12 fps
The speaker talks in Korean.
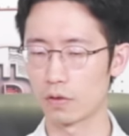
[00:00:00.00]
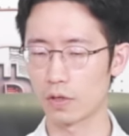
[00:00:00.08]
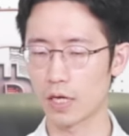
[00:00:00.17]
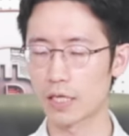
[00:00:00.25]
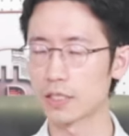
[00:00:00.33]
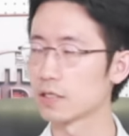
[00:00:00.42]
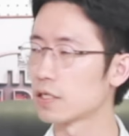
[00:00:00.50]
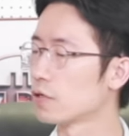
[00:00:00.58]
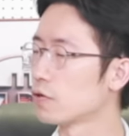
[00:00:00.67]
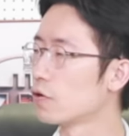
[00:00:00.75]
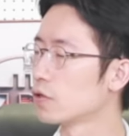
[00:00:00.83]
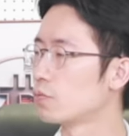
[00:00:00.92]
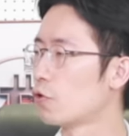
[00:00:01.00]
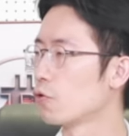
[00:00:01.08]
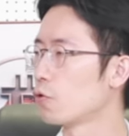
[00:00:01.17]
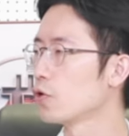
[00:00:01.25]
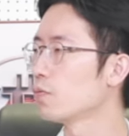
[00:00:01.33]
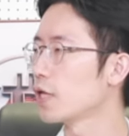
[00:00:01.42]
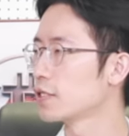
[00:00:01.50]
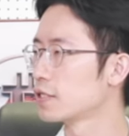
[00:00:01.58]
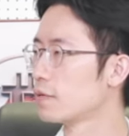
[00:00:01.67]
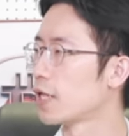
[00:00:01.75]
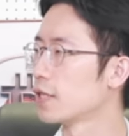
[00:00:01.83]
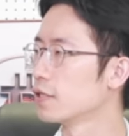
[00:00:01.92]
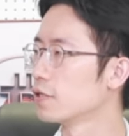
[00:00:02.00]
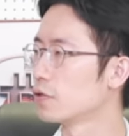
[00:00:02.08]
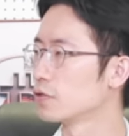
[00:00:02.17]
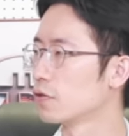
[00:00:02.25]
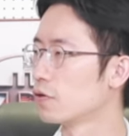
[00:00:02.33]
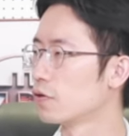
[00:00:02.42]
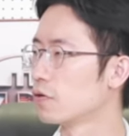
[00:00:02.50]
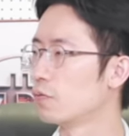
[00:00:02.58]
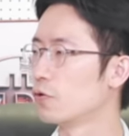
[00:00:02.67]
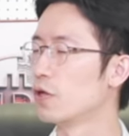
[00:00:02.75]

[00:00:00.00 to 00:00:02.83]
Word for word: 가상자산 거래소 뭐 코인베이스를 만들어서 뭐